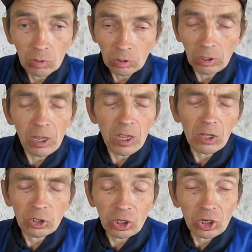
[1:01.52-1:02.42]
нет,
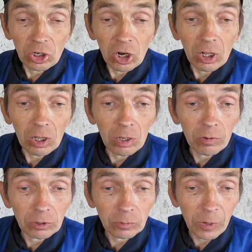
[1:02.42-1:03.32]
сначала
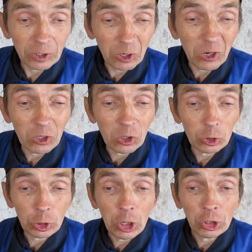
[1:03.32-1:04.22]
спасайте
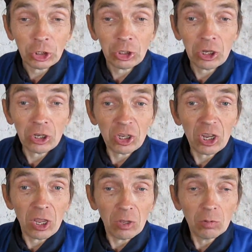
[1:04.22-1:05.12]
женщин и
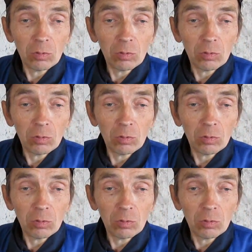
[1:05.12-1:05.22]
детей.